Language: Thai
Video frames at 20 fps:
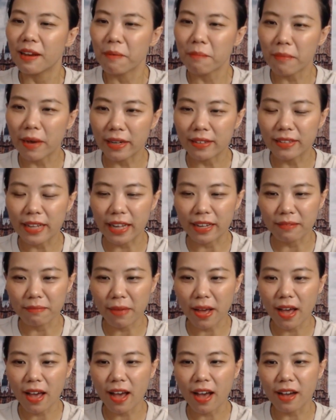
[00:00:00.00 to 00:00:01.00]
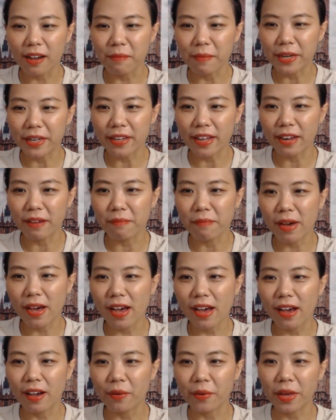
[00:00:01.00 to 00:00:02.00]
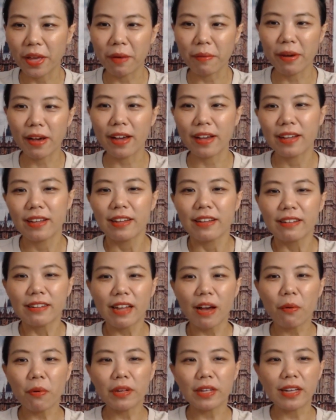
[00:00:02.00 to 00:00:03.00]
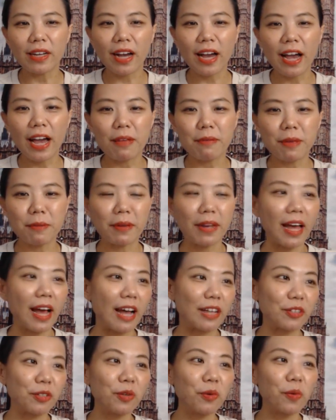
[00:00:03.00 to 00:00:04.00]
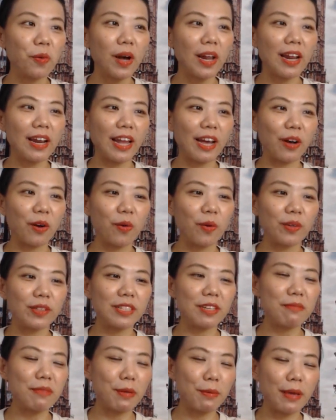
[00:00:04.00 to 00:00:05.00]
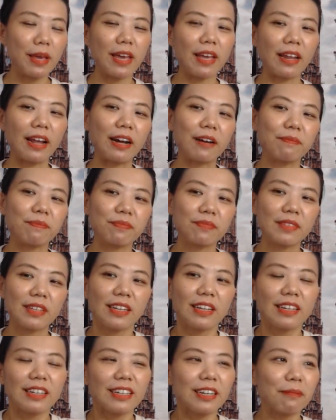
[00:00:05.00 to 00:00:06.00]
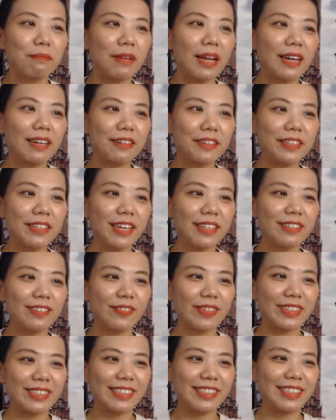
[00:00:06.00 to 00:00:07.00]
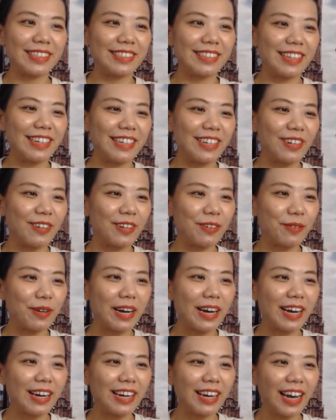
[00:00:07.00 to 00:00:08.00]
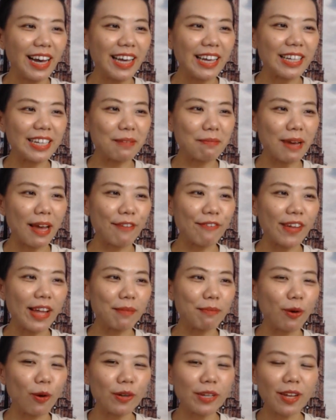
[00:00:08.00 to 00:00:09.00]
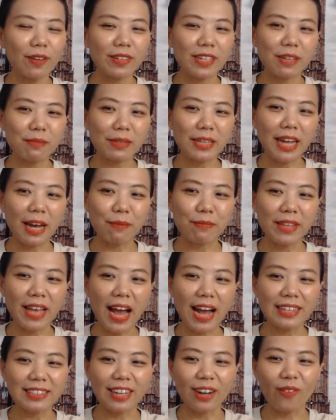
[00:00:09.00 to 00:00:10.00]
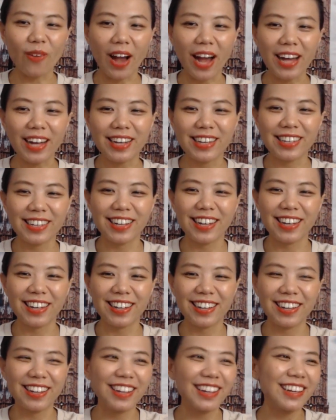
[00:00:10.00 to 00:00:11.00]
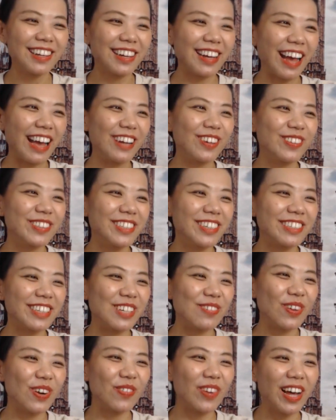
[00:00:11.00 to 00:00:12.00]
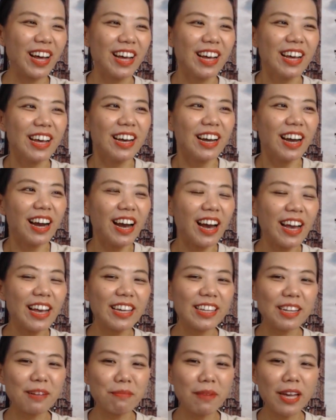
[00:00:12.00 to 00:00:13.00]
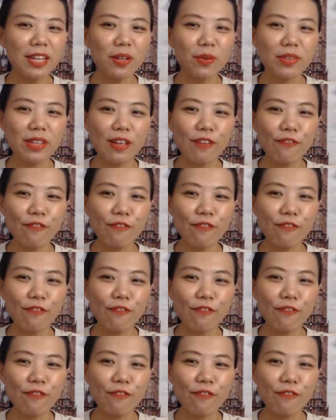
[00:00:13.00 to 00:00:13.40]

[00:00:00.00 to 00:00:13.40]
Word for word: มันเด็ดมากมันเด็ดมากโอเคป่ะถ้าวันนี้ใครมีปัญหาจะรู้ว่าหลายคนที่มีเพจอะกำลังเครียดอยู่กับสิ่งนี้นะคะว่าเฮ้ยทำไม Facebook เดี๋ยวนี้มันทำยากจังวะ ใครรู้สึกนี้บ้างว่าเฮ้ยทำไมเดี๋ยวนี้